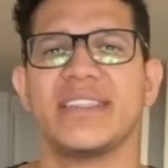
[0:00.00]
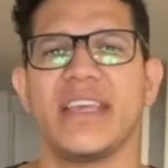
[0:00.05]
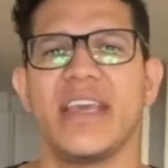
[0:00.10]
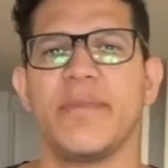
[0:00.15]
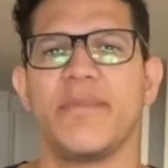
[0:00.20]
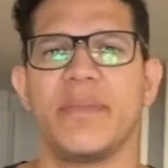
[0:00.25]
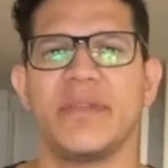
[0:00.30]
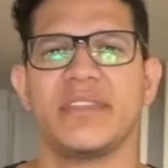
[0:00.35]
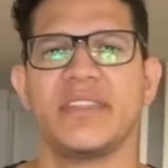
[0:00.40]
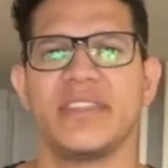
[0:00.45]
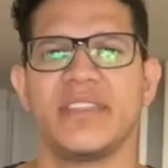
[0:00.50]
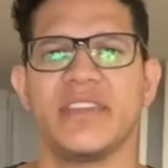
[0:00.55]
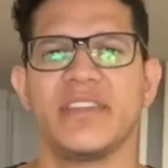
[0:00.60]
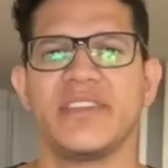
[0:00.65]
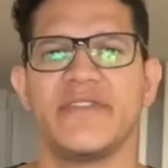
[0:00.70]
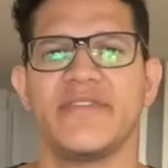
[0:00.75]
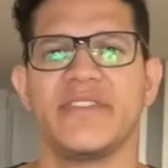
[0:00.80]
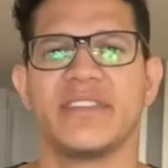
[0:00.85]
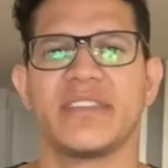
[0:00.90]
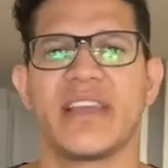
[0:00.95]

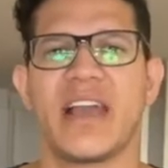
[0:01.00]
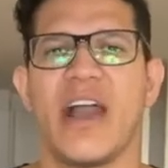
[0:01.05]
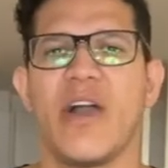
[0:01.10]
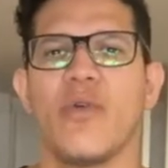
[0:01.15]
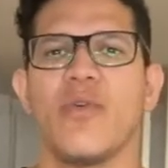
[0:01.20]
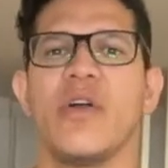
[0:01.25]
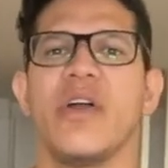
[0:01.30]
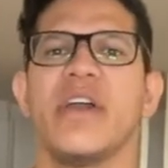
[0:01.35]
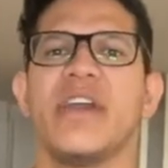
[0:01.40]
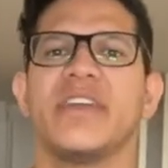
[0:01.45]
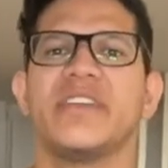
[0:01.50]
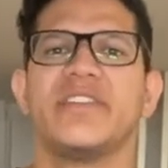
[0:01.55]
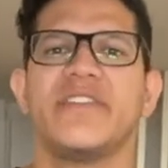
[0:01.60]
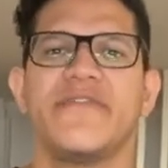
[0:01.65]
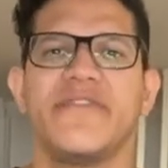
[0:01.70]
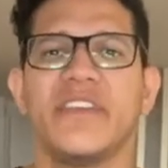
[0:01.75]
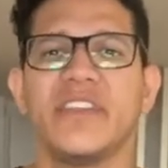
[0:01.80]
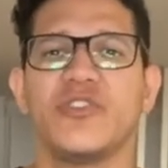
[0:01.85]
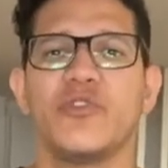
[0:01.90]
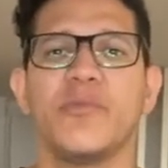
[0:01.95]
representante fiscal
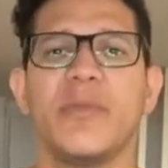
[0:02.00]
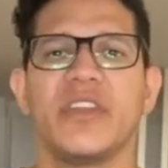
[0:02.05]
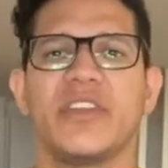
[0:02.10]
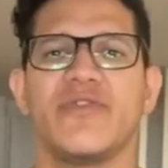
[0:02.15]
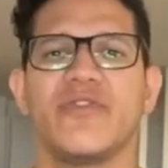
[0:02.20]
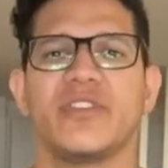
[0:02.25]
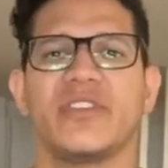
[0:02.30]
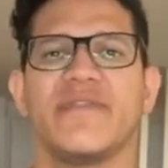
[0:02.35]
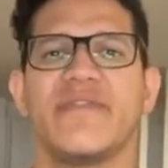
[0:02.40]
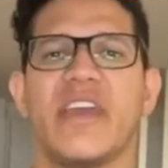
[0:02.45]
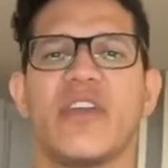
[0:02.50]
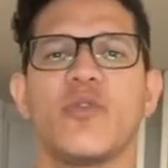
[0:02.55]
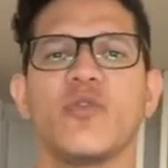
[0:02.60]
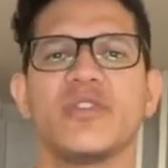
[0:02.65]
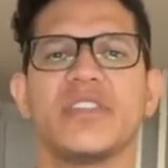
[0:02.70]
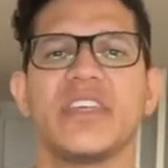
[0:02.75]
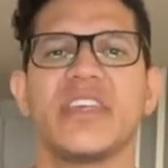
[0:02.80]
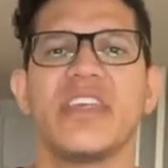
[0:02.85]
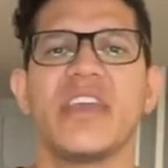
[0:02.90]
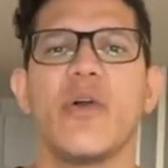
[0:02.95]
dificilmente você vai
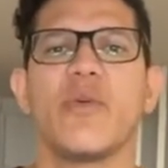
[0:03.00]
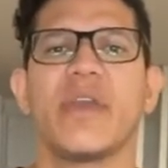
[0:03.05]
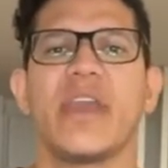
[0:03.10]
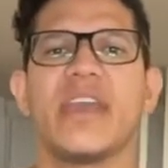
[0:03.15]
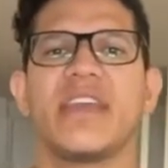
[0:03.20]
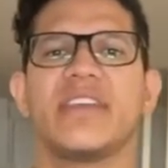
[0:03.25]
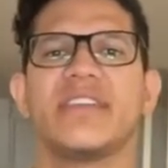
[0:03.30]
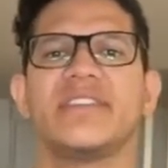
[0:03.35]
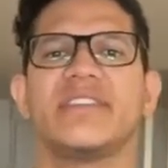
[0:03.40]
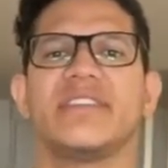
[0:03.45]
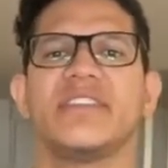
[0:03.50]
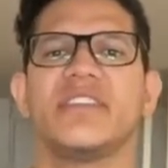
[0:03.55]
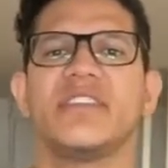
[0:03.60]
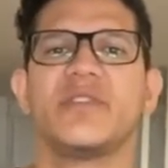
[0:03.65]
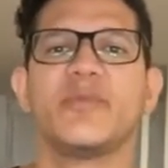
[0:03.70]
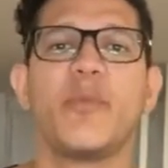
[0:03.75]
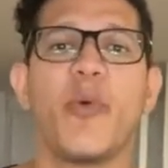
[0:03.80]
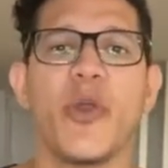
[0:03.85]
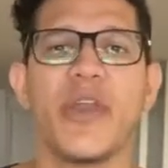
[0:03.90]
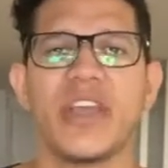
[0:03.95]
conseguir alguém que se
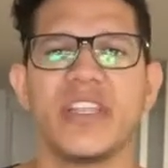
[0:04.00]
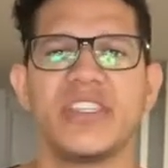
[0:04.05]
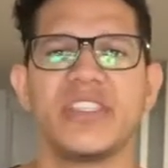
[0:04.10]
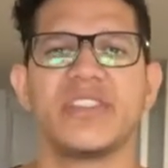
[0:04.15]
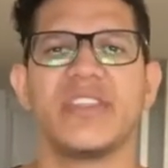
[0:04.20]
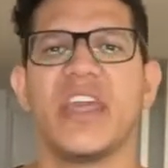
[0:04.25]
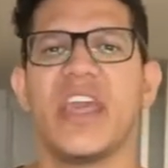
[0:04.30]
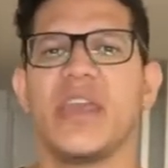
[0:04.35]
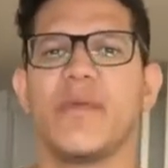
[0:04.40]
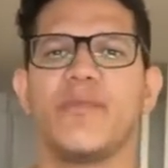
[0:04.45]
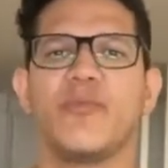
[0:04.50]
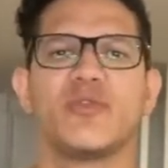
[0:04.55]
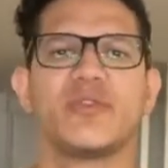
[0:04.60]
disponha de tempo,